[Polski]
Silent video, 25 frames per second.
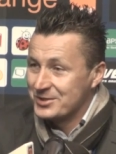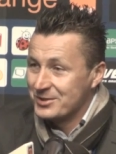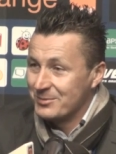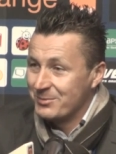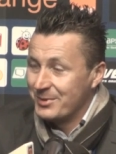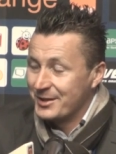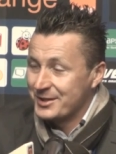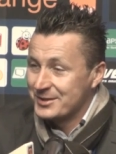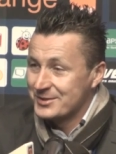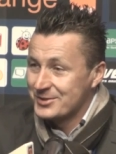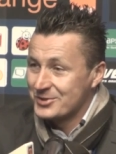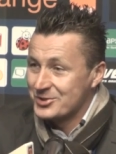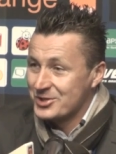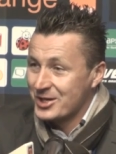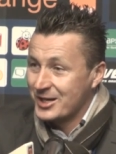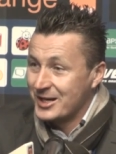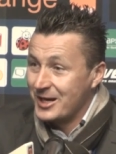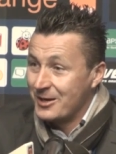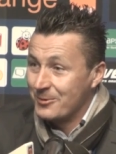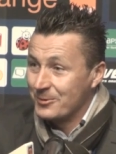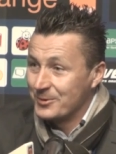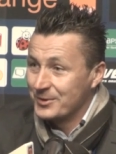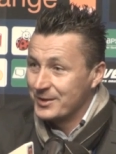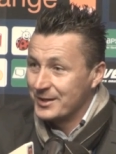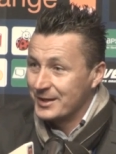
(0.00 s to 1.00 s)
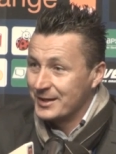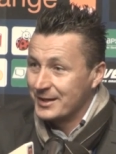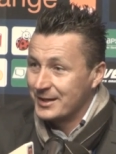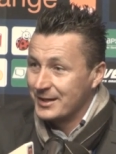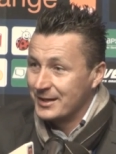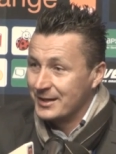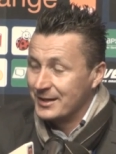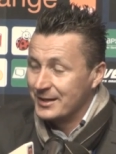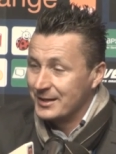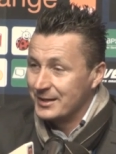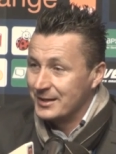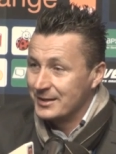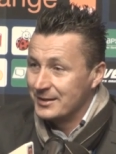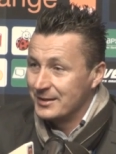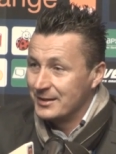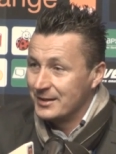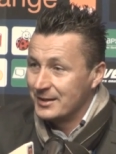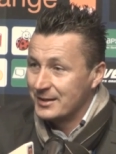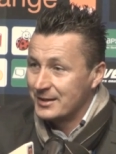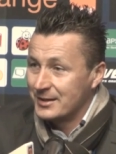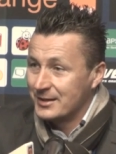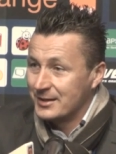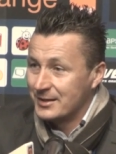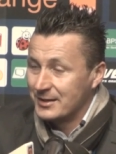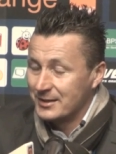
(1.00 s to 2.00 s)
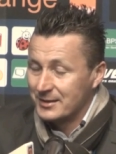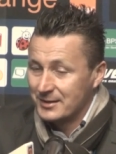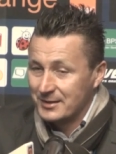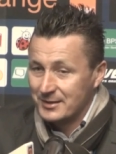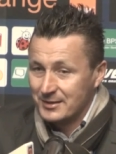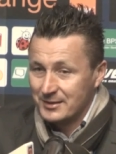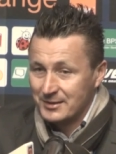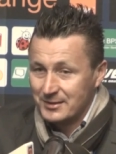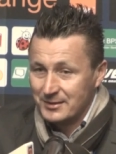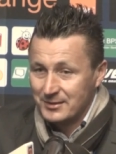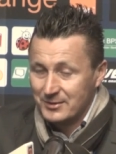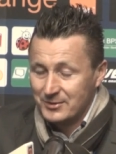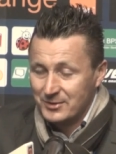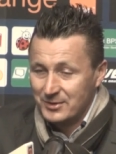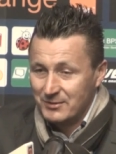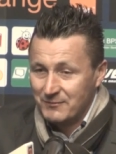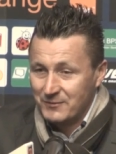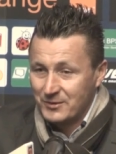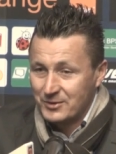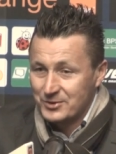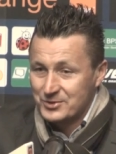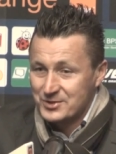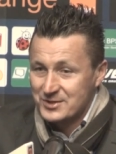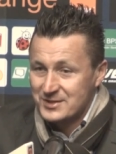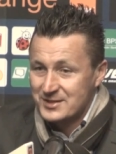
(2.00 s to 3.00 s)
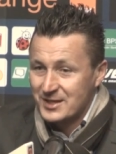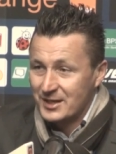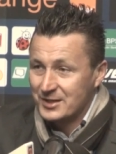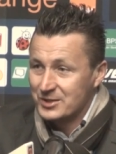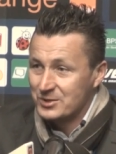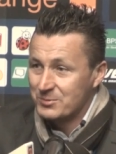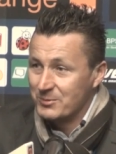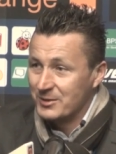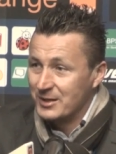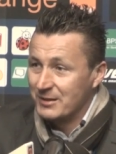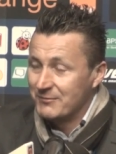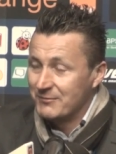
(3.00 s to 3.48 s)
się bardzo czekało, tak? A jednak e, no, nie wykorzystaliśmy